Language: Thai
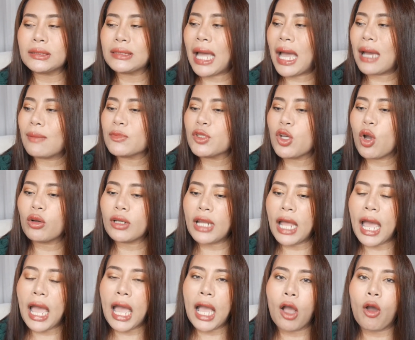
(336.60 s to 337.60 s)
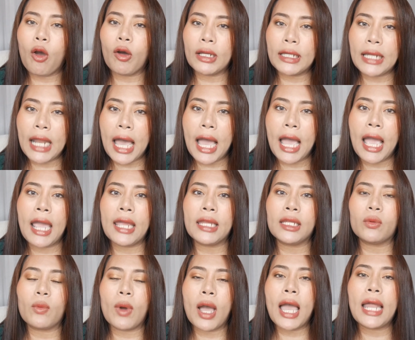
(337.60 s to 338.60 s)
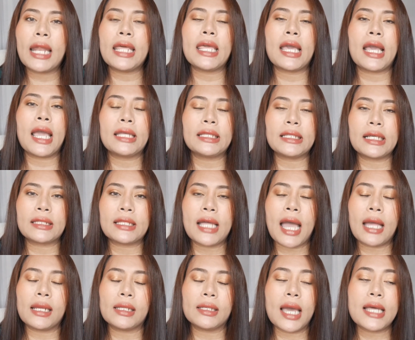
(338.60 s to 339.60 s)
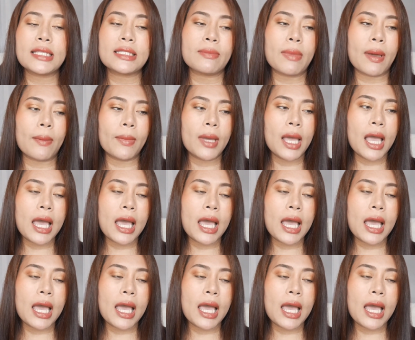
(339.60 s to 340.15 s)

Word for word: ตามช่องทางออนไลน์ หรือว่าอะไรยังไงต่าง ๆ หรืออาจจะแบบ